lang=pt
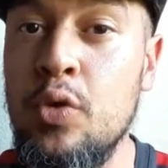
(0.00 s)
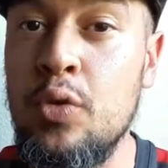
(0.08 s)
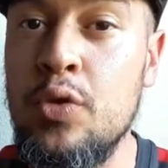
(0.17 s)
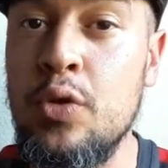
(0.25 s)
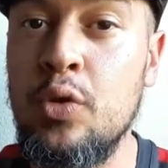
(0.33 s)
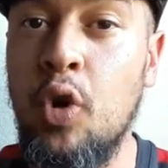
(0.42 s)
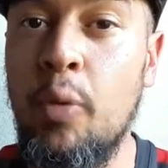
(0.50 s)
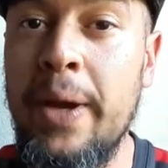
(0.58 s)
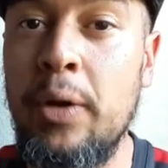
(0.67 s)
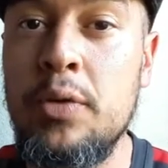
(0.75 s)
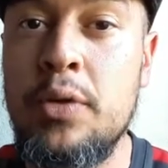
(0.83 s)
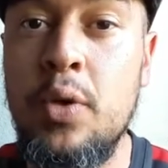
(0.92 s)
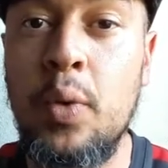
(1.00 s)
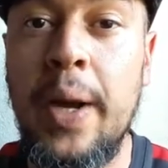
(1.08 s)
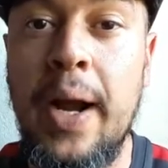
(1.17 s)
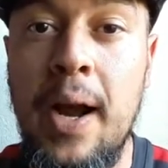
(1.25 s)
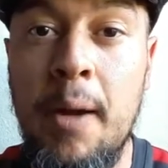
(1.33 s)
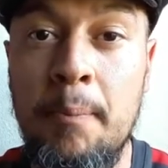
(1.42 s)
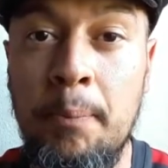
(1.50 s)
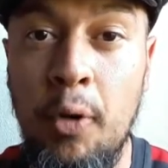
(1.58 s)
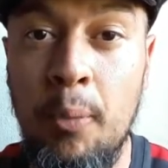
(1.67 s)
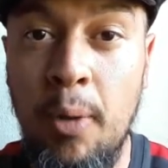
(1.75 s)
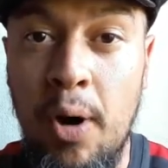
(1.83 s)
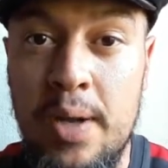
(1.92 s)
os números e o
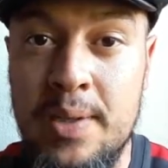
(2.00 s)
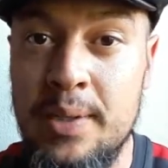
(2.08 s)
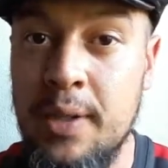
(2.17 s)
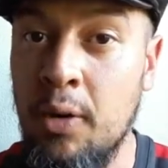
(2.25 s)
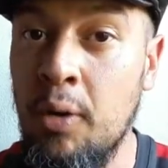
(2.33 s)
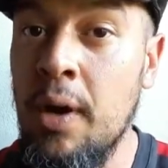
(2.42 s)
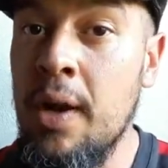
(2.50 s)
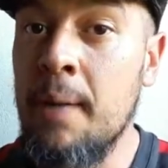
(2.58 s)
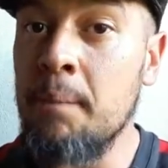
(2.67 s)
campo mostram